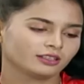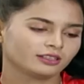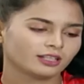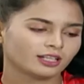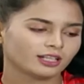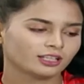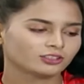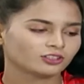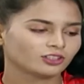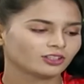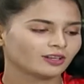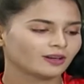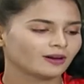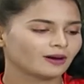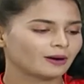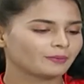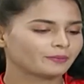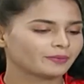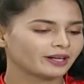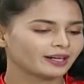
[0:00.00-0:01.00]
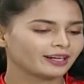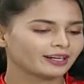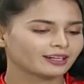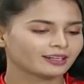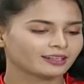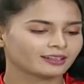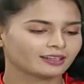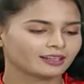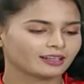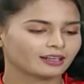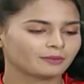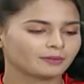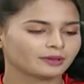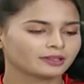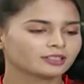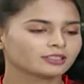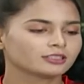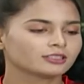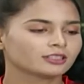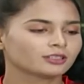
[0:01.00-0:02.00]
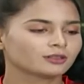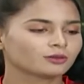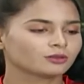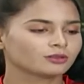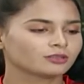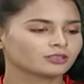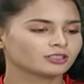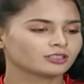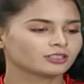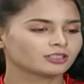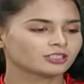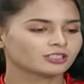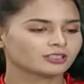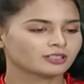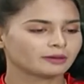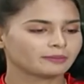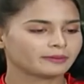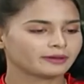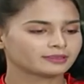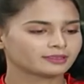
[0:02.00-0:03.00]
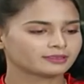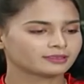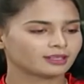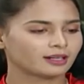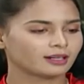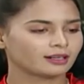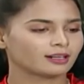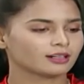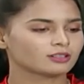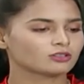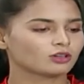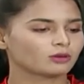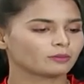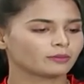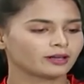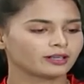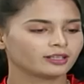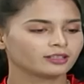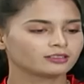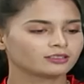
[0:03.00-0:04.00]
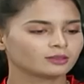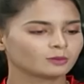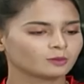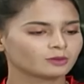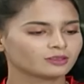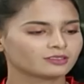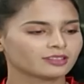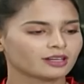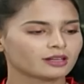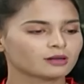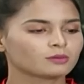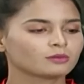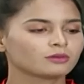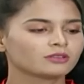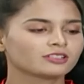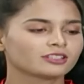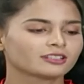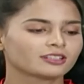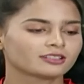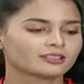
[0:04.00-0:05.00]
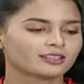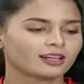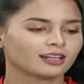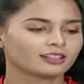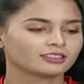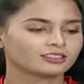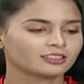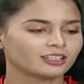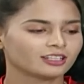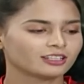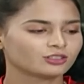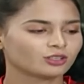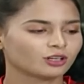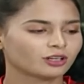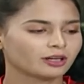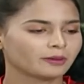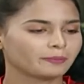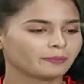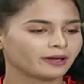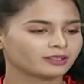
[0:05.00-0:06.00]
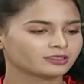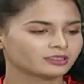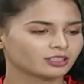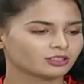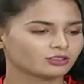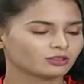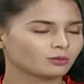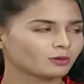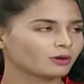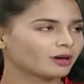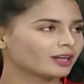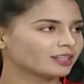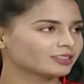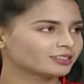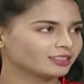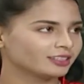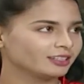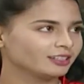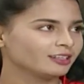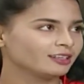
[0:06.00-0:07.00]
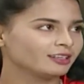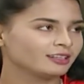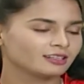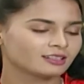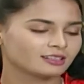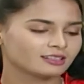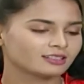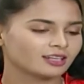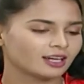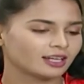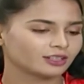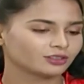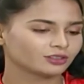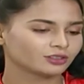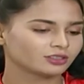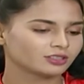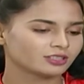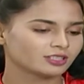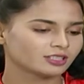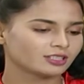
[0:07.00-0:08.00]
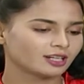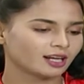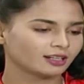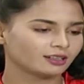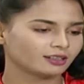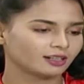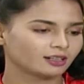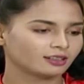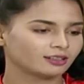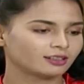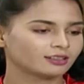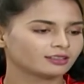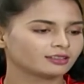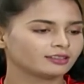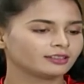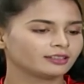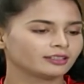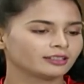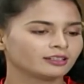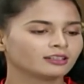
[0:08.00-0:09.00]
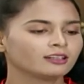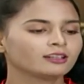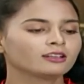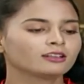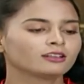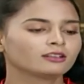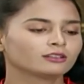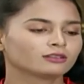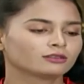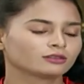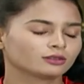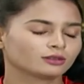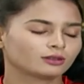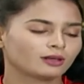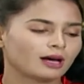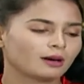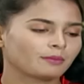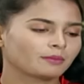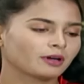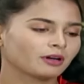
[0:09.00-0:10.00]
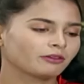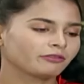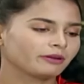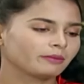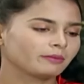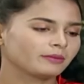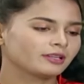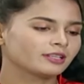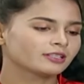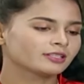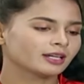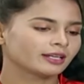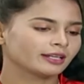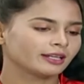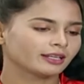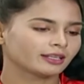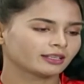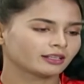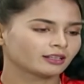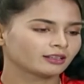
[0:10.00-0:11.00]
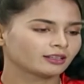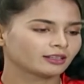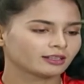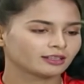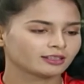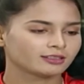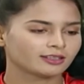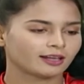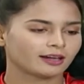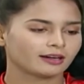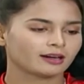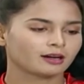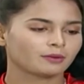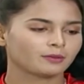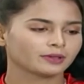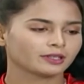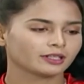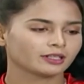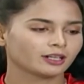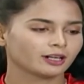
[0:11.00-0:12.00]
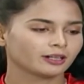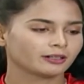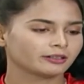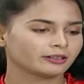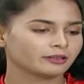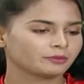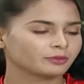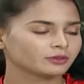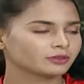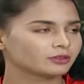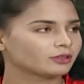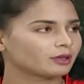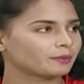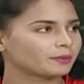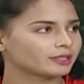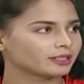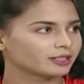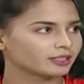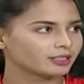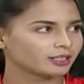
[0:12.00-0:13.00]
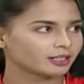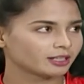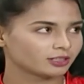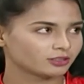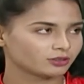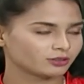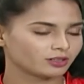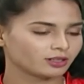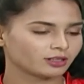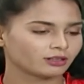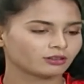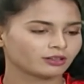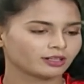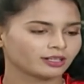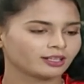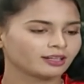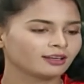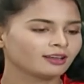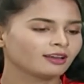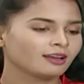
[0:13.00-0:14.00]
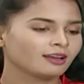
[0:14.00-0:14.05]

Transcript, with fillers: এটা আসলে আমরা এখানে আমাদের যে কোচিং স্টাফ আছে স্যাররা সবাই যেমন স্যার বলছে যে স্যার সেই সকাল পাঁচটার সময় আসে যাই হচ্ছে সাতটা আটটার দিকে তো আমরা ফ্যামিলি ছাড়া এখানে থাকি স্যাররা আমাদের গার্ডেনের মতো আমাদেরকে দেখাশোনা করে